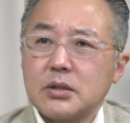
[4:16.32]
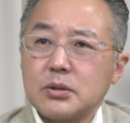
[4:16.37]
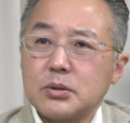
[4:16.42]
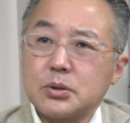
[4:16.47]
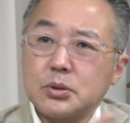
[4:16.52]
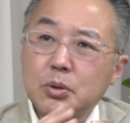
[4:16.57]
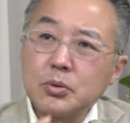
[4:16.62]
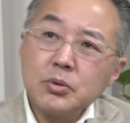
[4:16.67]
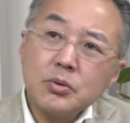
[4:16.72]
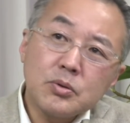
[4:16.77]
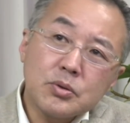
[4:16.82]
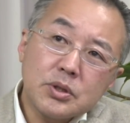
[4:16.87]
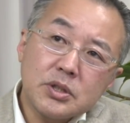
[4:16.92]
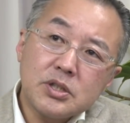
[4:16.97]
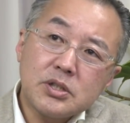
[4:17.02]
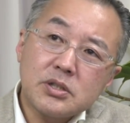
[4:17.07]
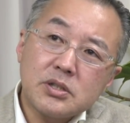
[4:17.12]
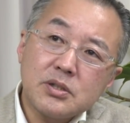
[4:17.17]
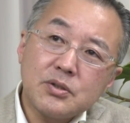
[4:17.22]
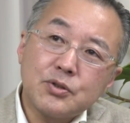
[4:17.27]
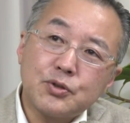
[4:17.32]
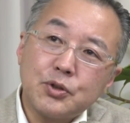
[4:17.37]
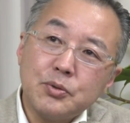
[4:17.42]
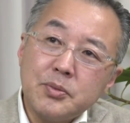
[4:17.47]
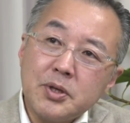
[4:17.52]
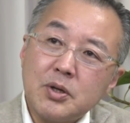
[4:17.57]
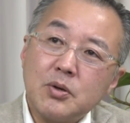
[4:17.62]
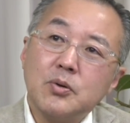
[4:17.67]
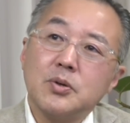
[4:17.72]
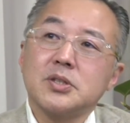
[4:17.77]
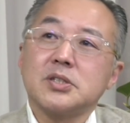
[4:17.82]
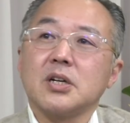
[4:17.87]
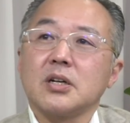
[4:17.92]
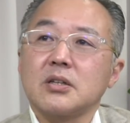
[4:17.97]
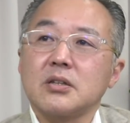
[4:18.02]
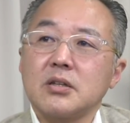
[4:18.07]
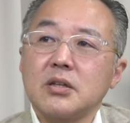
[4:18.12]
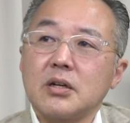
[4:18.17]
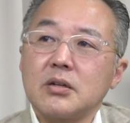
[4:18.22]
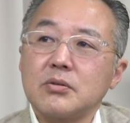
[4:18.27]
その一線を踏み越え
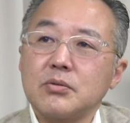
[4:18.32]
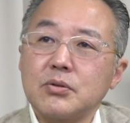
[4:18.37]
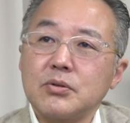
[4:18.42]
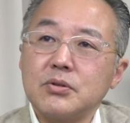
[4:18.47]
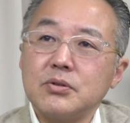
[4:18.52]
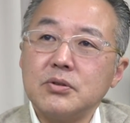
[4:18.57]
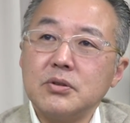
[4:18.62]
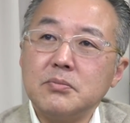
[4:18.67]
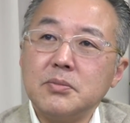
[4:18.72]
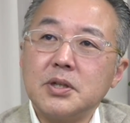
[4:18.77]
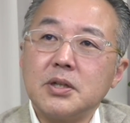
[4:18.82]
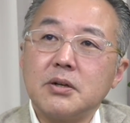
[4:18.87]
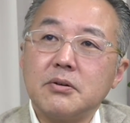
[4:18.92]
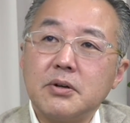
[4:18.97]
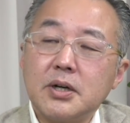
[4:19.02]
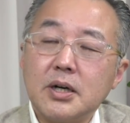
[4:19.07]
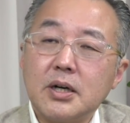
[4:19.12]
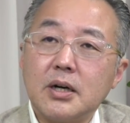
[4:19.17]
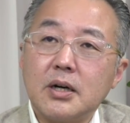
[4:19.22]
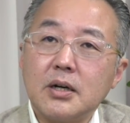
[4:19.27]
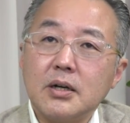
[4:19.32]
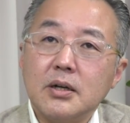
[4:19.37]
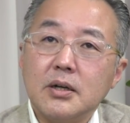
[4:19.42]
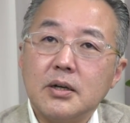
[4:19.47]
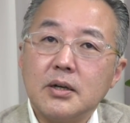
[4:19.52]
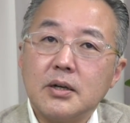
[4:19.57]
ちゃったという意味では、